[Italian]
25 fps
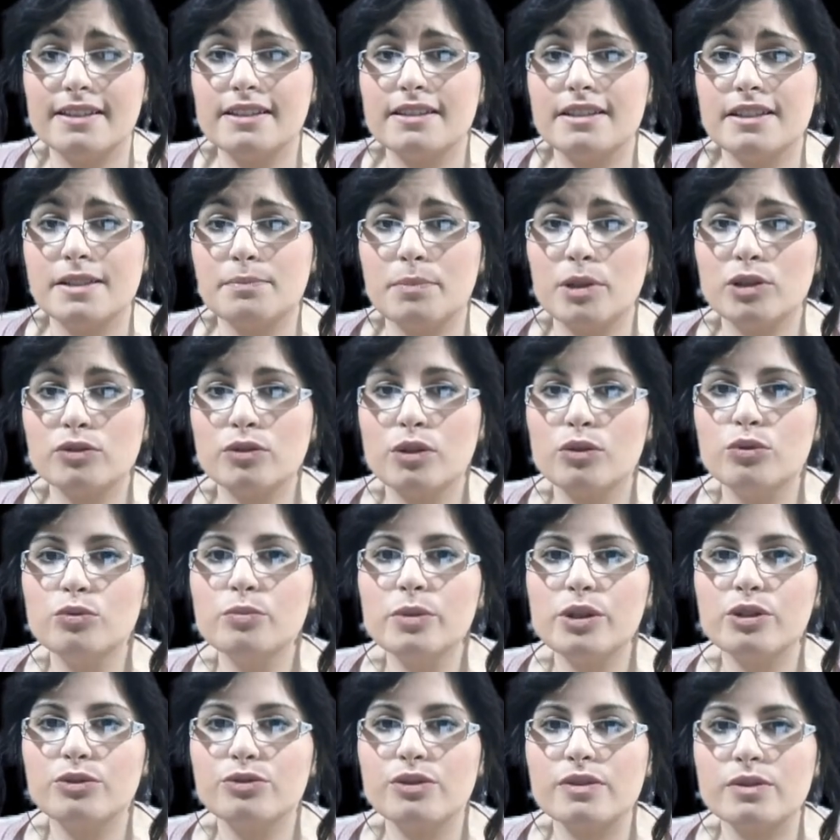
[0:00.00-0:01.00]
sede rispetto
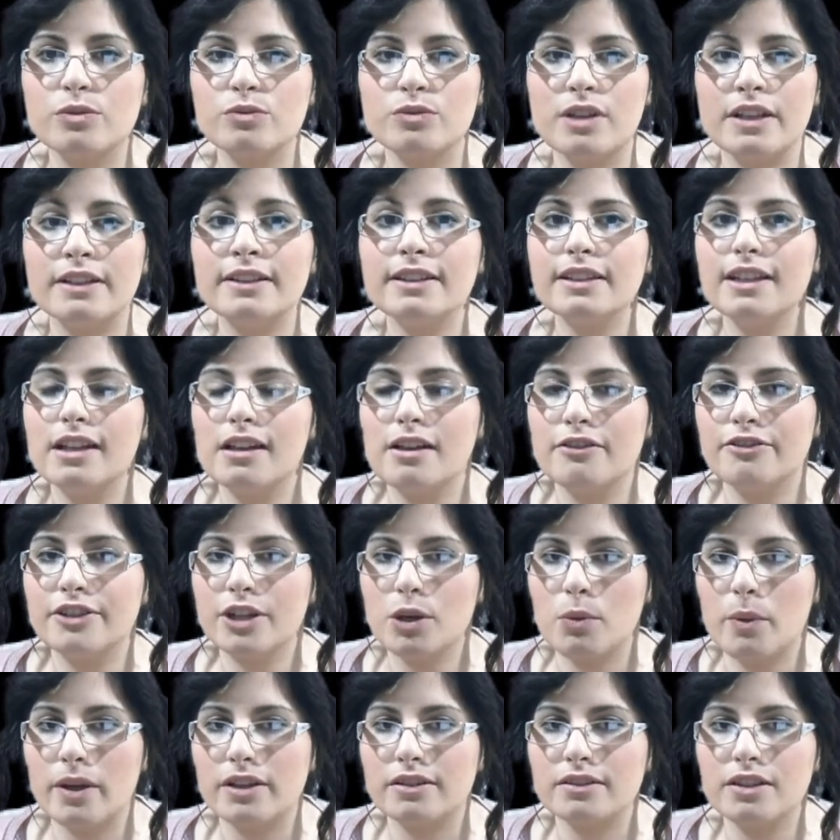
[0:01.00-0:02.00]
al numero di studenti che
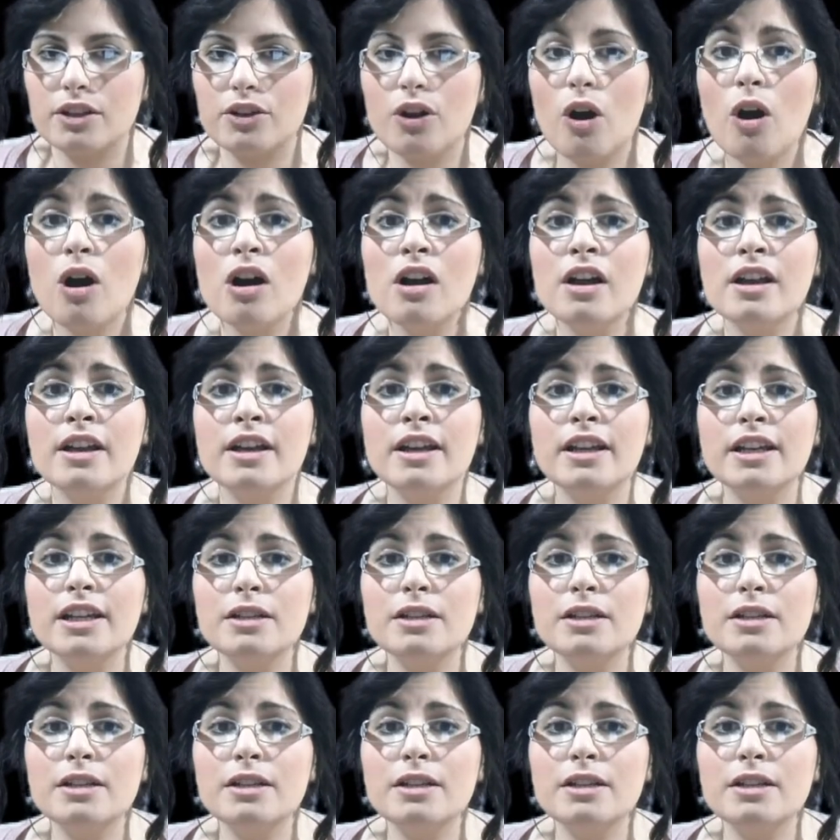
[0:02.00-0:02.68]
la frequentano,